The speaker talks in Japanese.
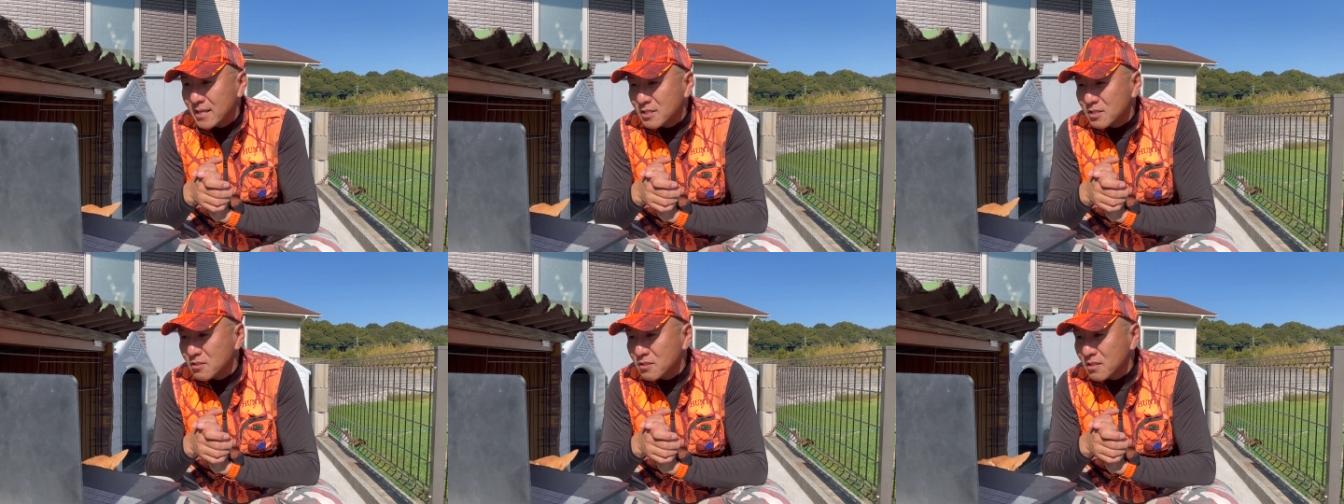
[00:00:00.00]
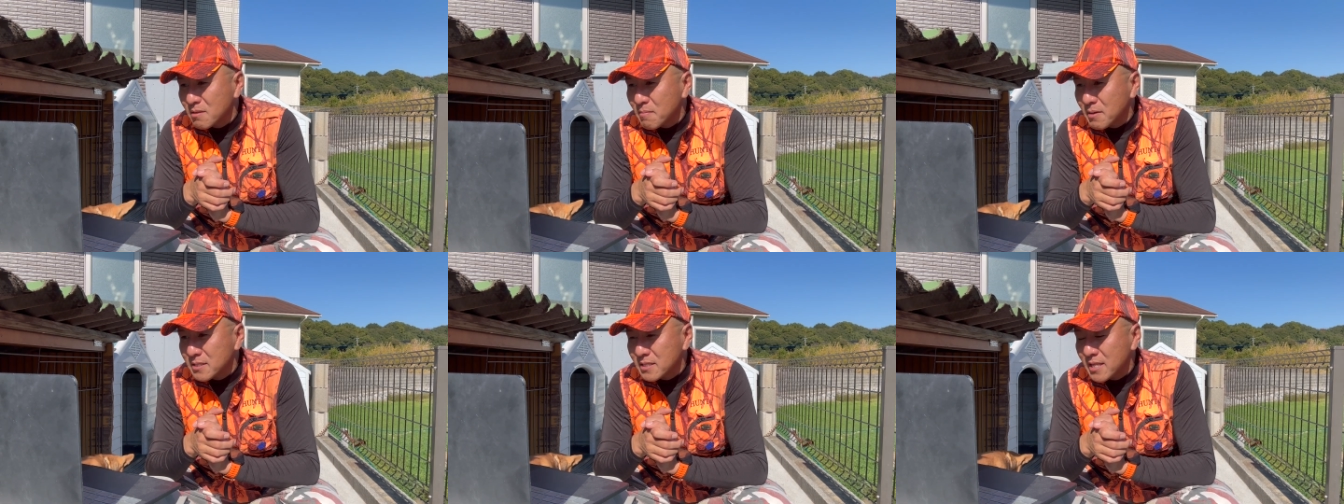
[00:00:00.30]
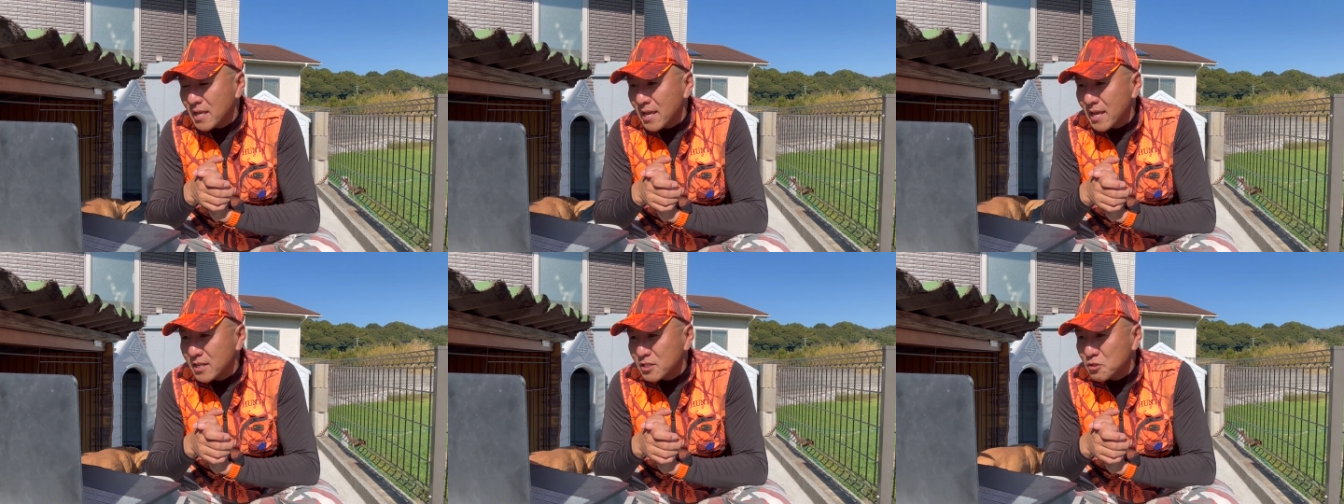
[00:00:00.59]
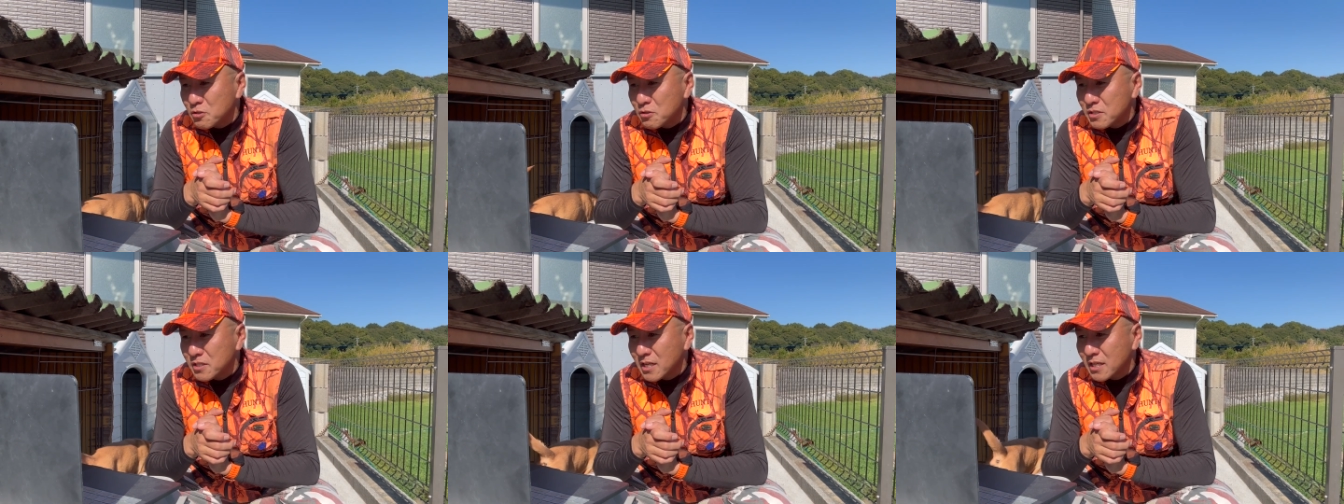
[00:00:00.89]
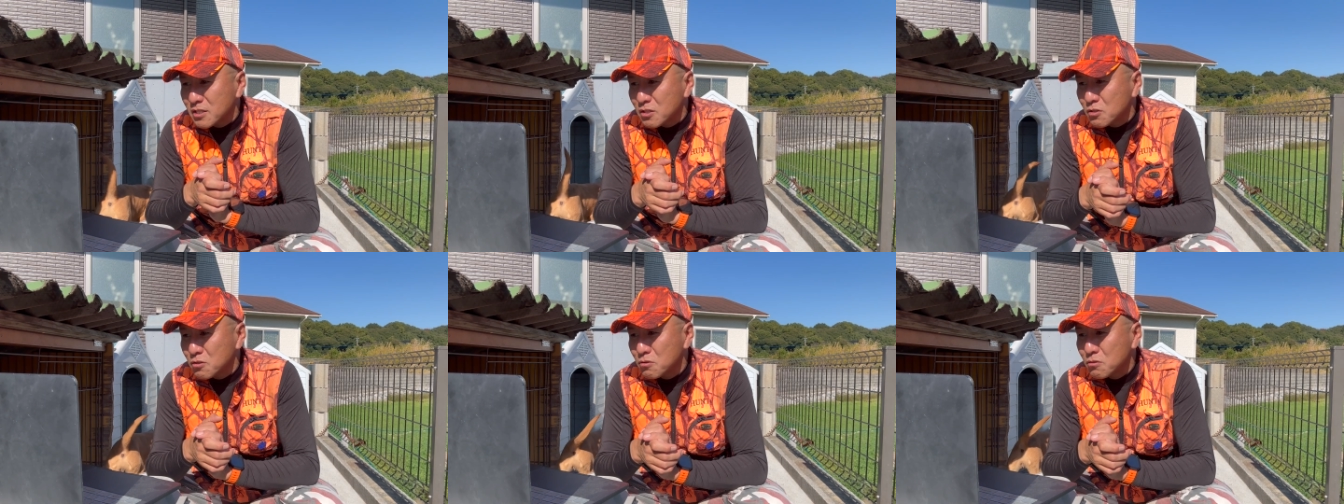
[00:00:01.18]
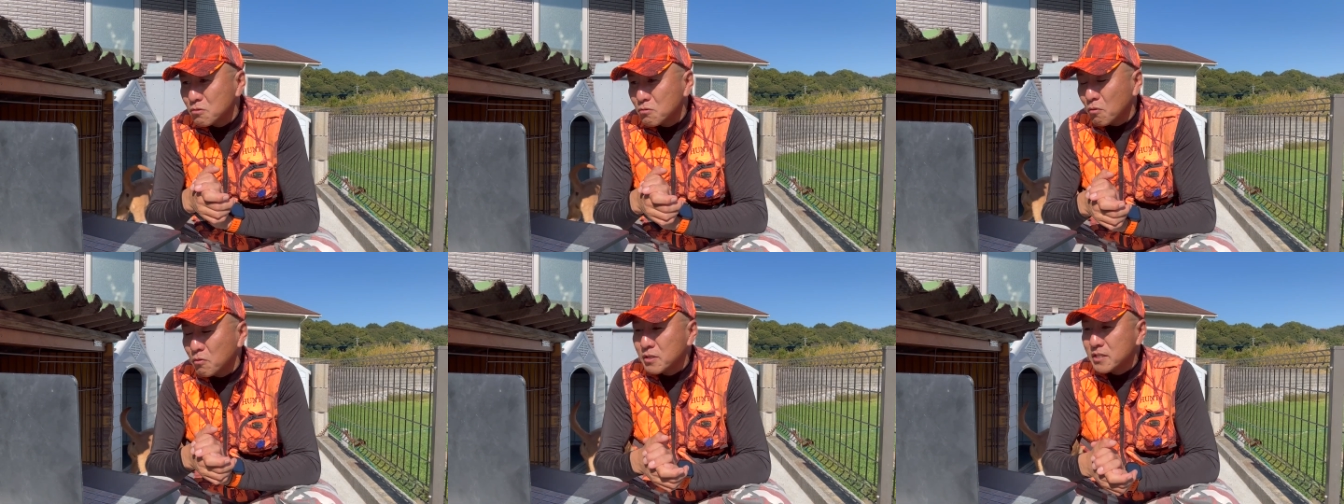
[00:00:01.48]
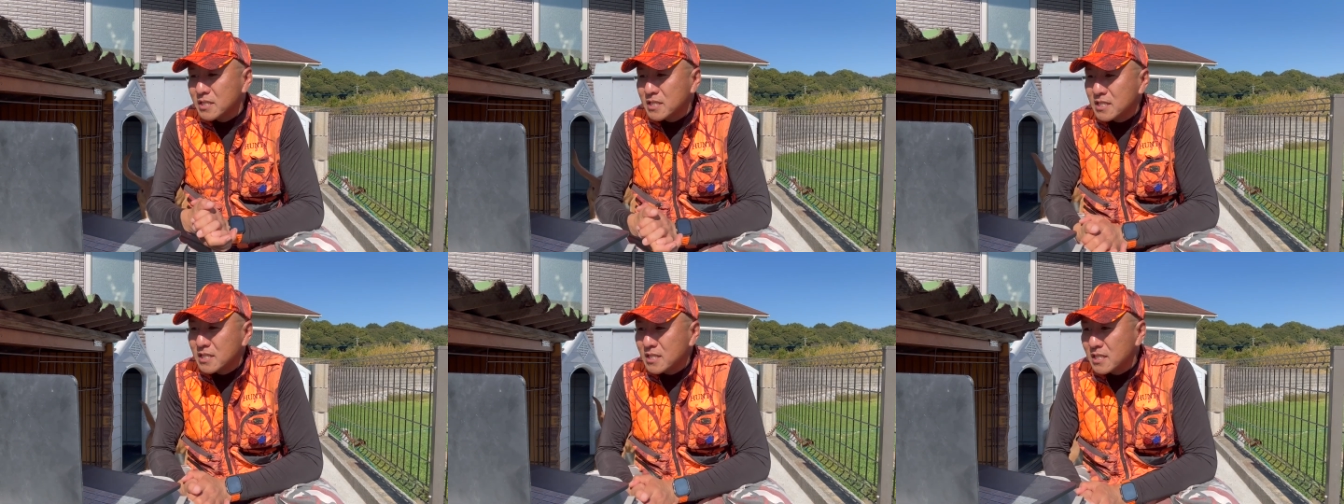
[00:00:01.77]
続きまして、11月15
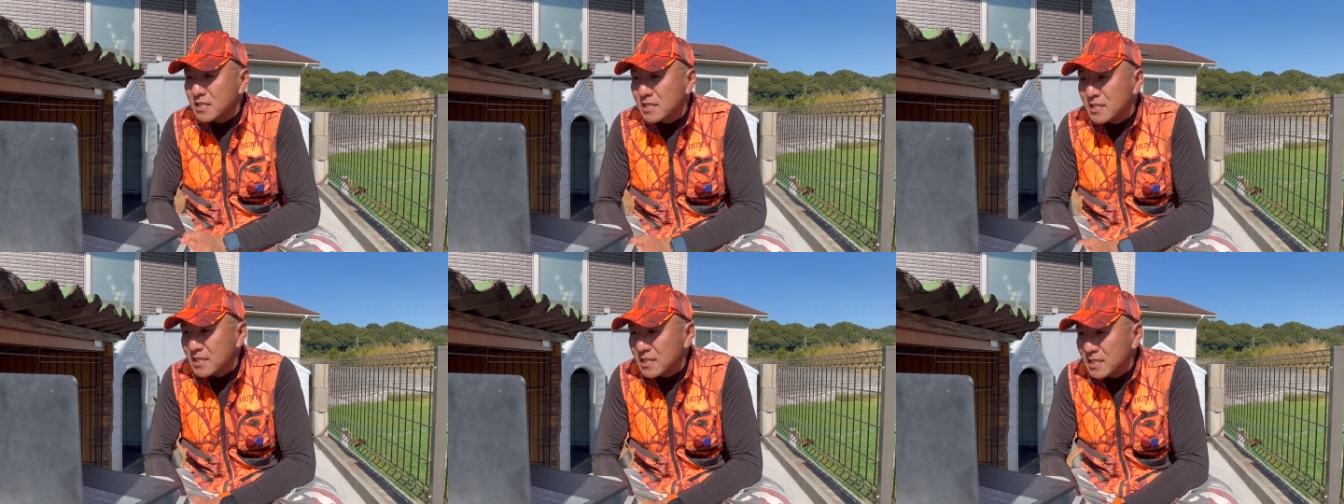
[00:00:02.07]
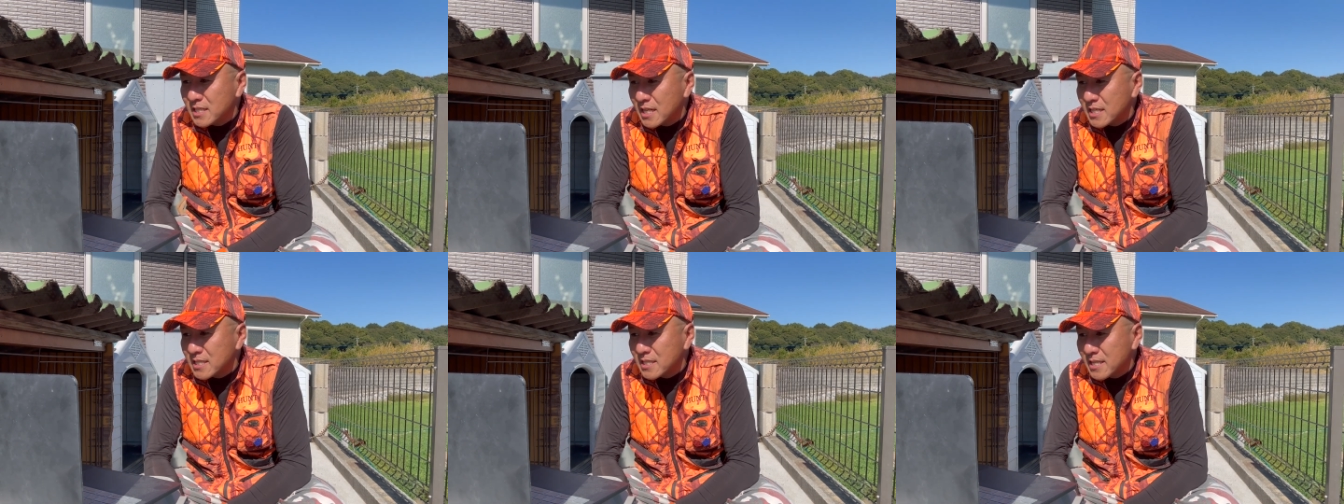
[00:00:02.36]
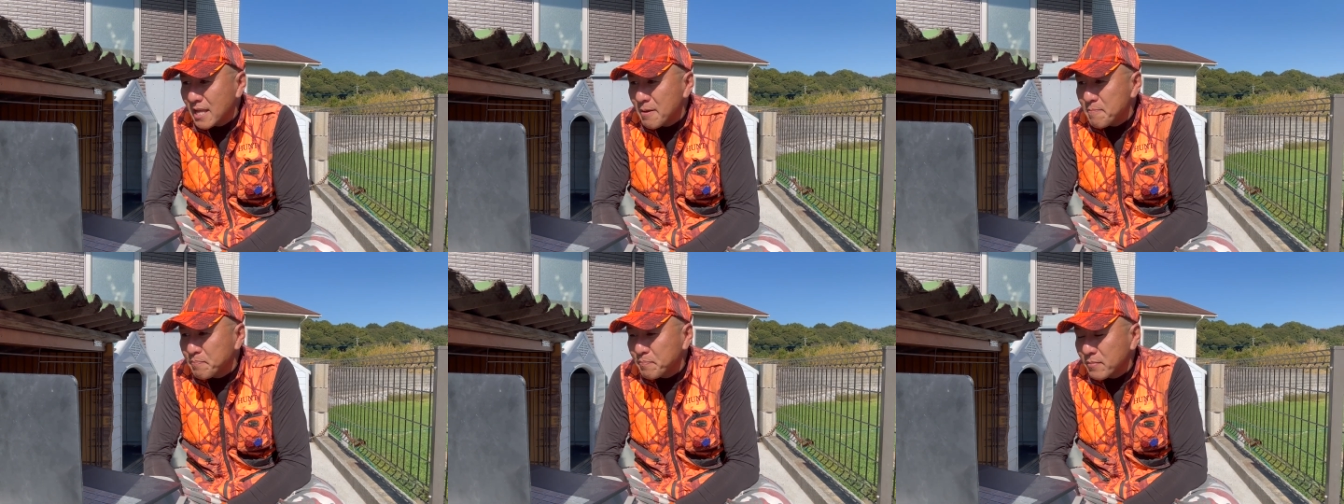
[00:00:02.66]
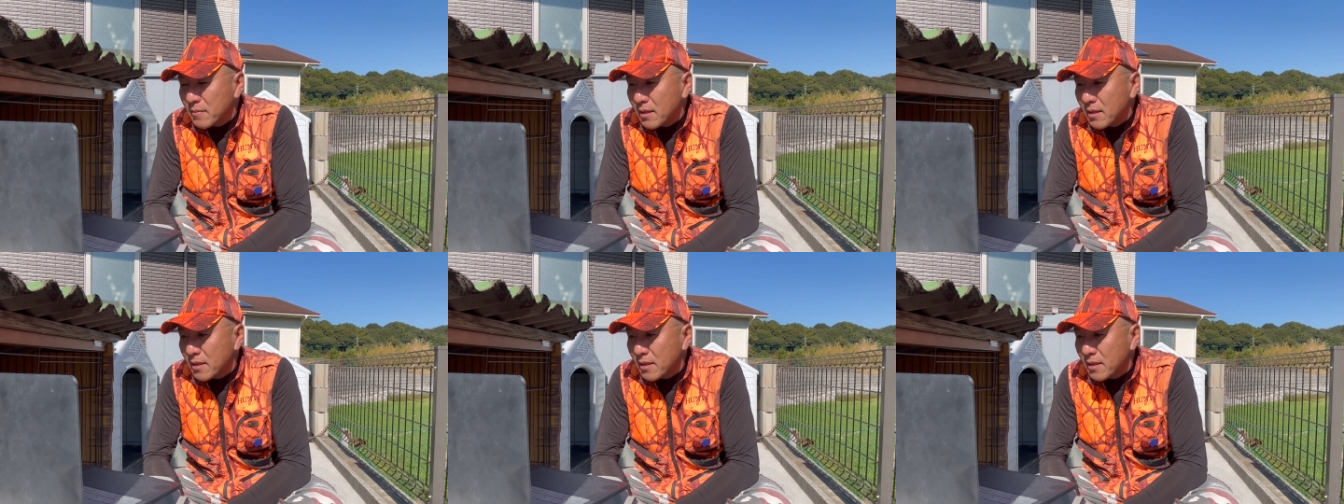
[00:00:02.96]
日にですね、